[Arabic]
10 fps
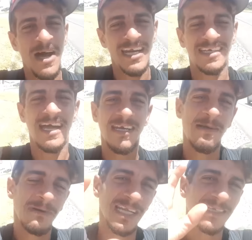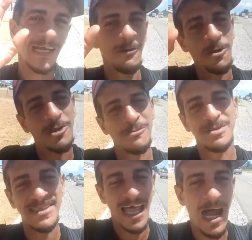مبارك كريم الله يدخلوا عليكم
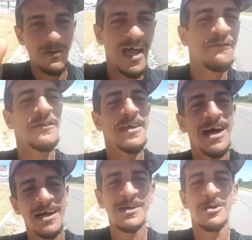بالصحه والعافيه